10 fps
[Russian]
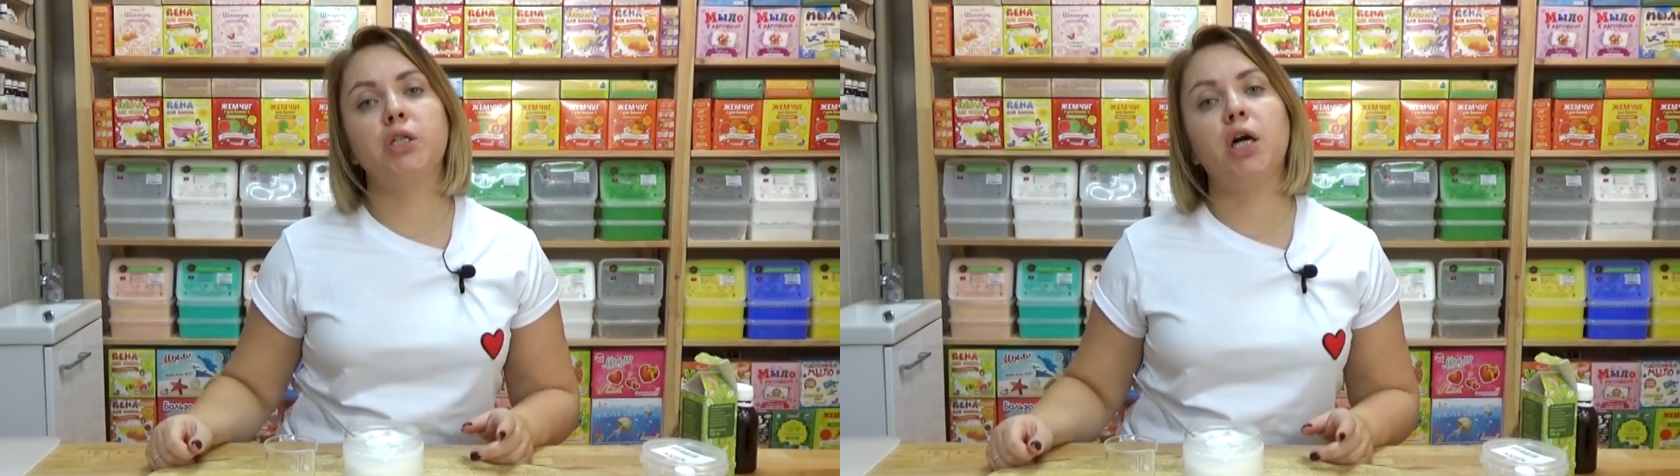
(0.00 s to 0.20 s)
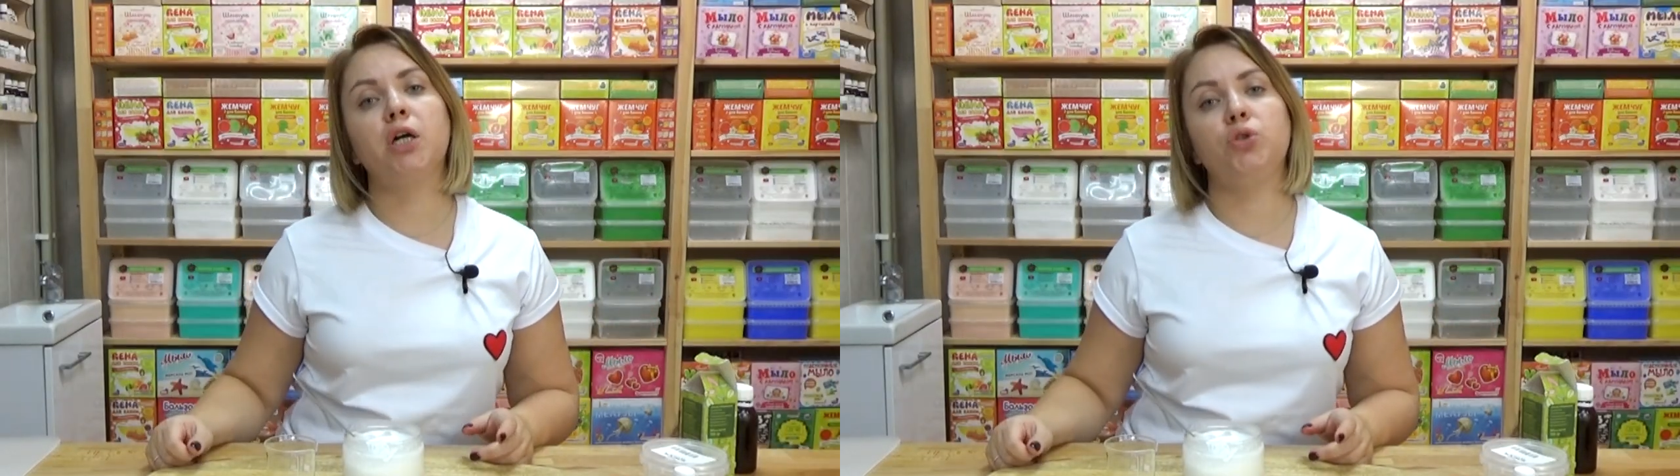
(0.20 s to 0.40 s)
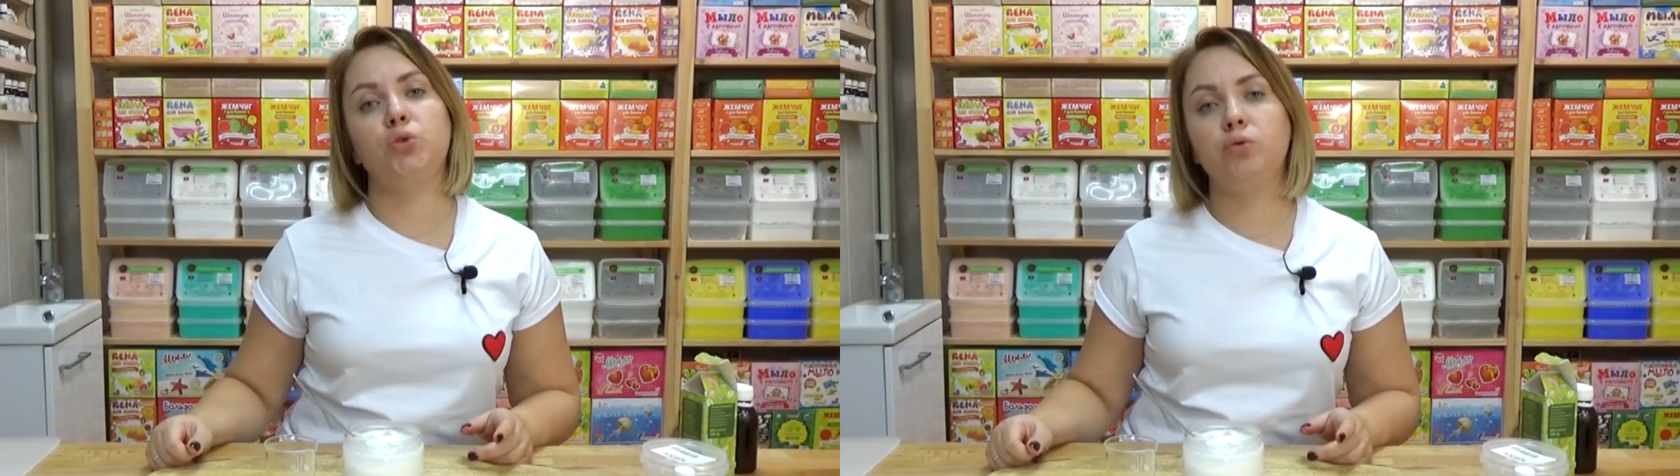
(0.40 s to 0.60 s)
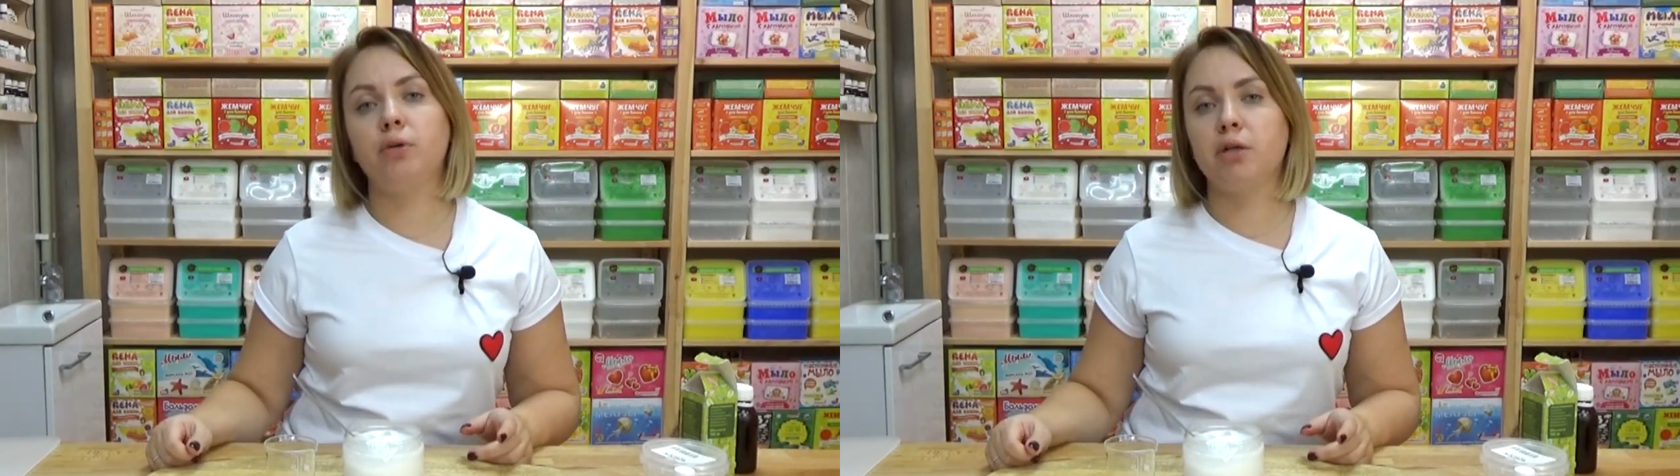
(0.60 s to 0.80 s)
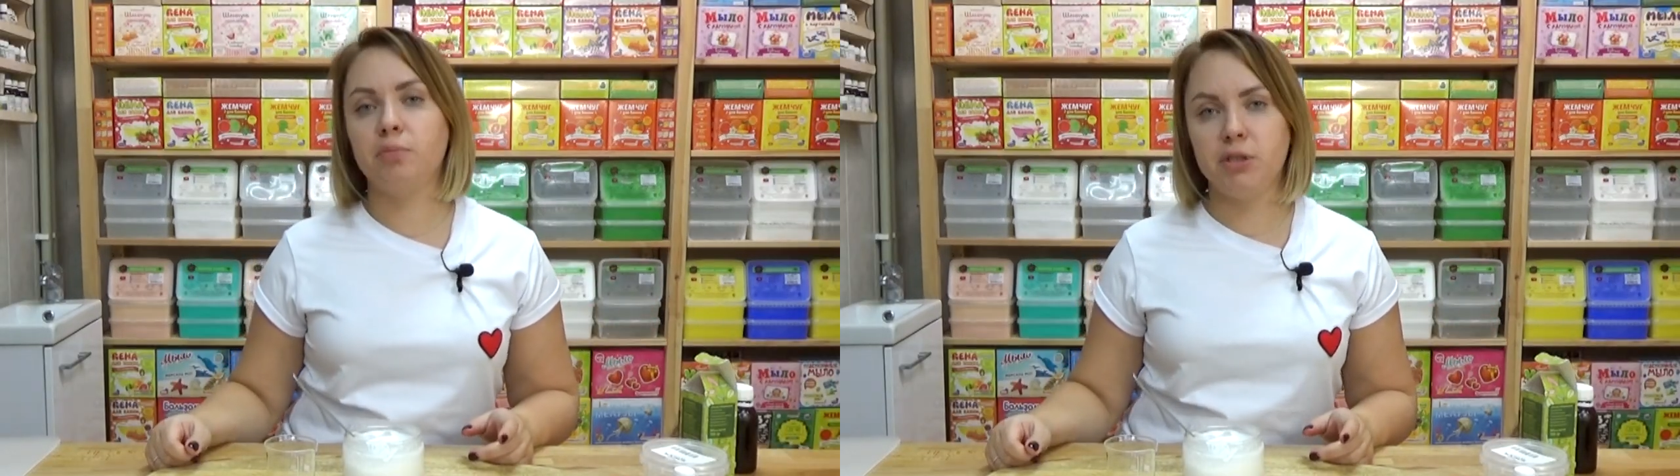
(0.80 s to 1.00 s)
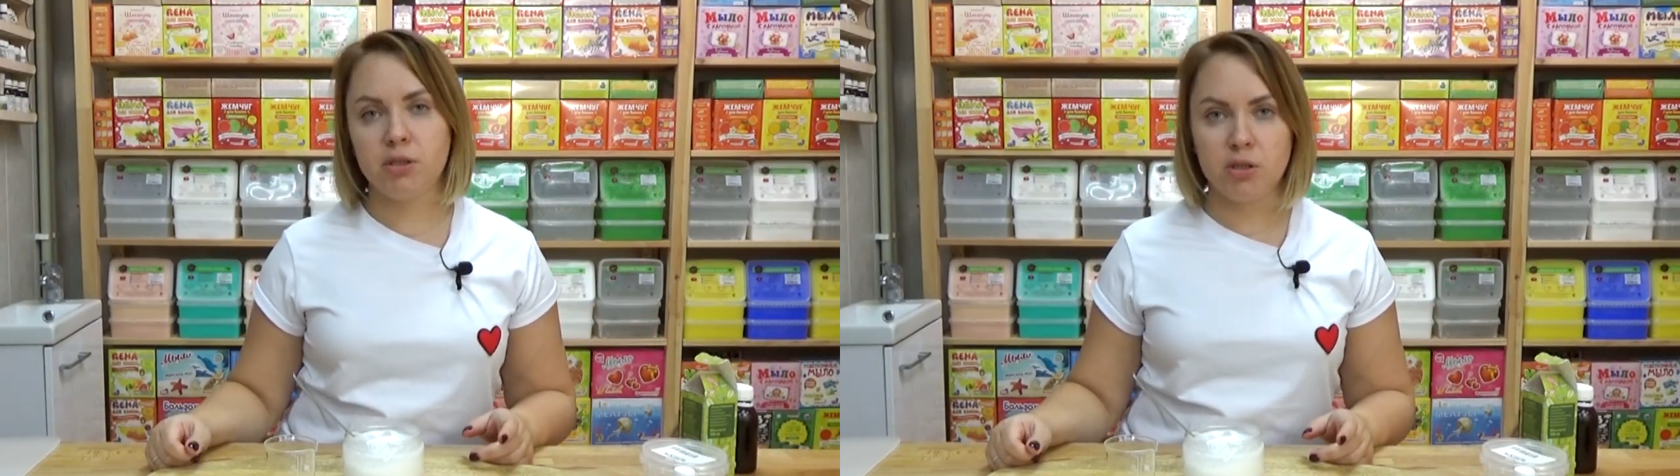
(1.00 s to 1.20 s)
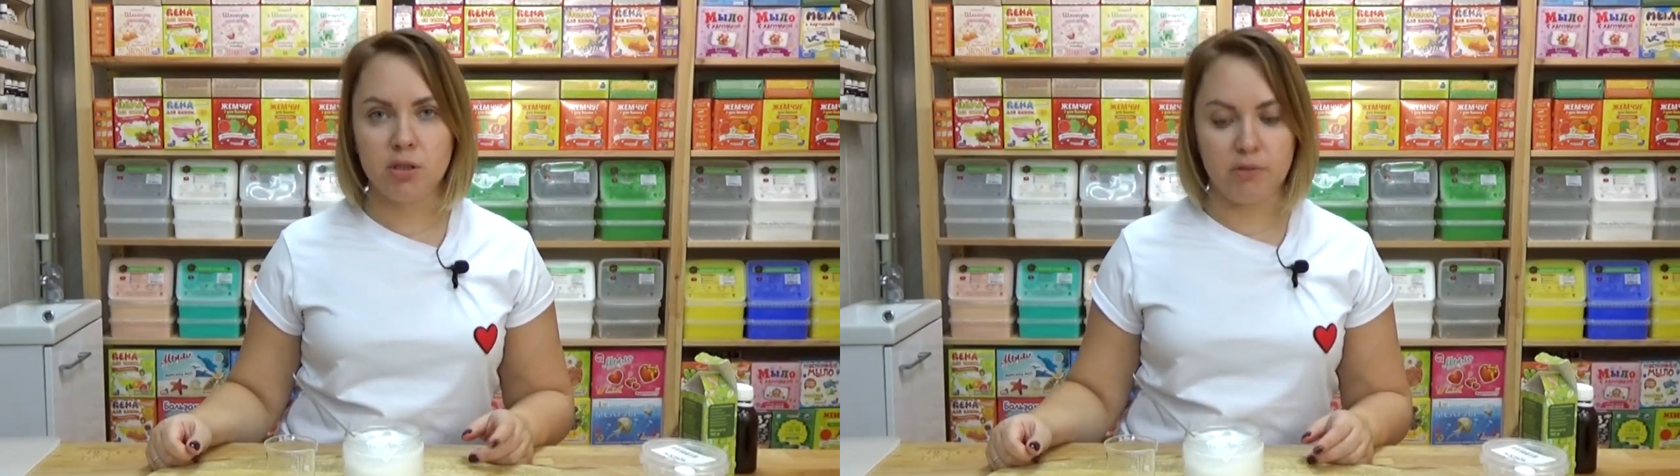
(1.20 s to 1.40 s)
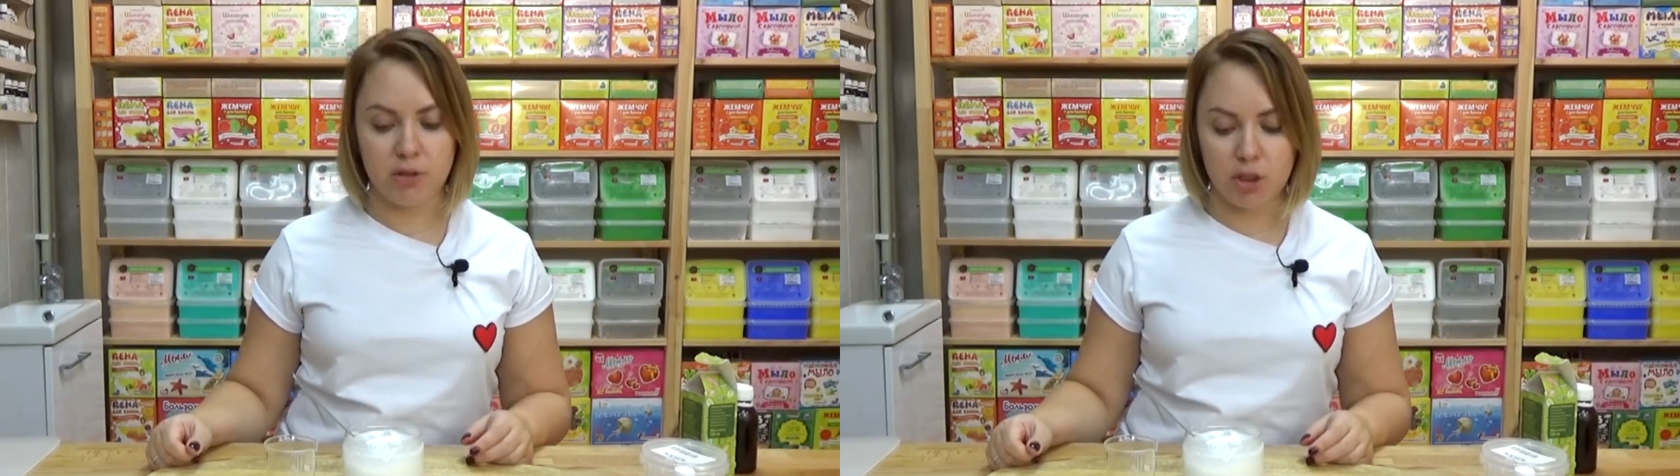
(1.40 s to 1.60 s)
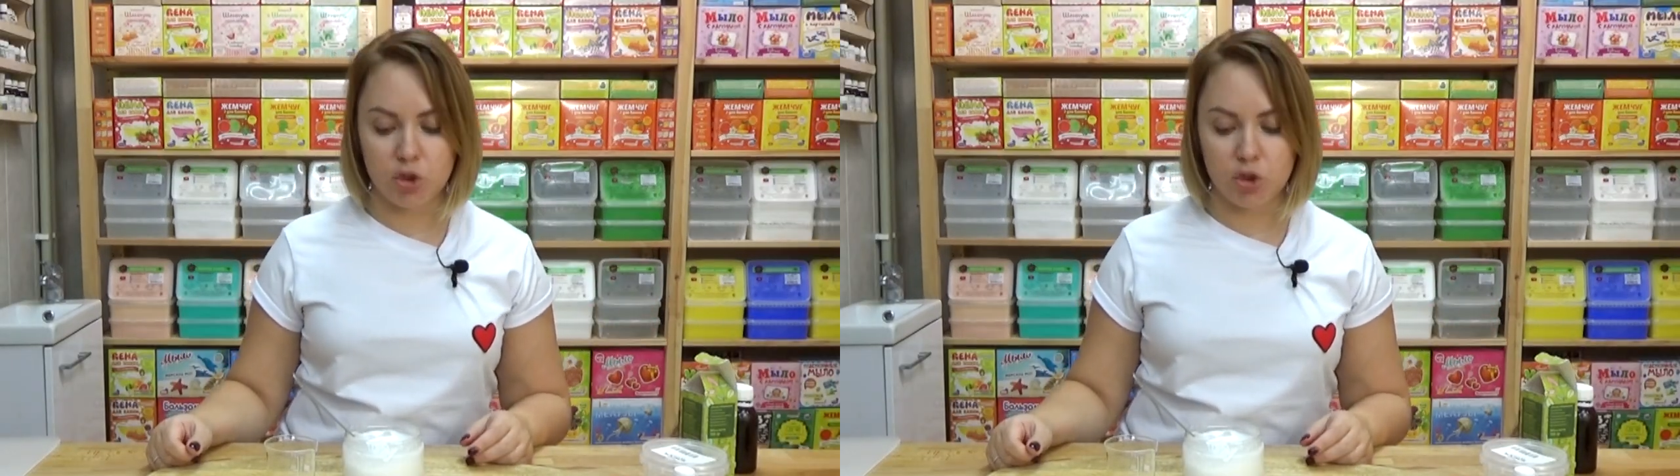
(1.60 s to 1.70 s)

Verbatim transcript: я хочу ароматизировать